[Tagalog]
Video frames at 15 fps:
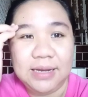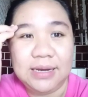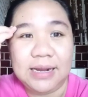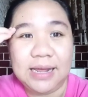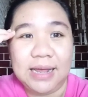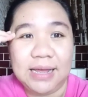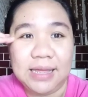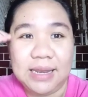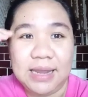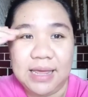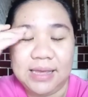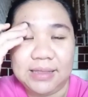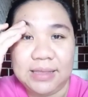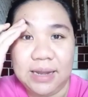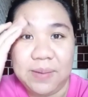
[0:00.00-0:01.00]

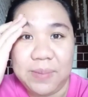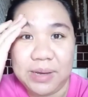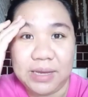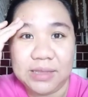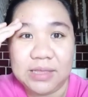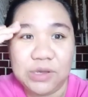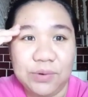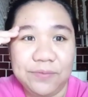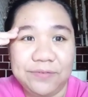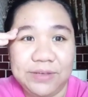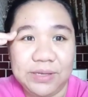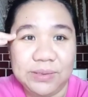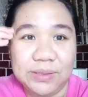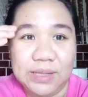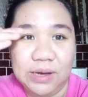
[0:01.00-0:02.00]
nagagalaitin na makita yung
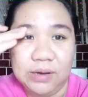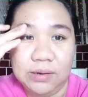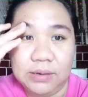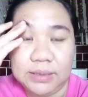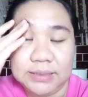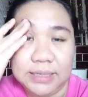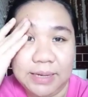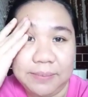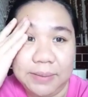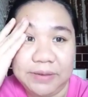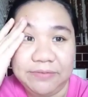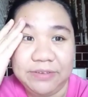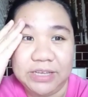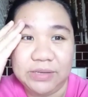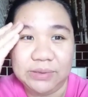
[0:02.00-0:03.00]
video daw kasi nga may
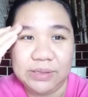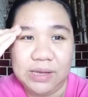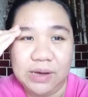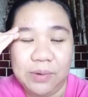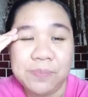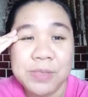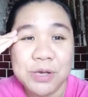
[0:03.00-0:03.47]
video daw.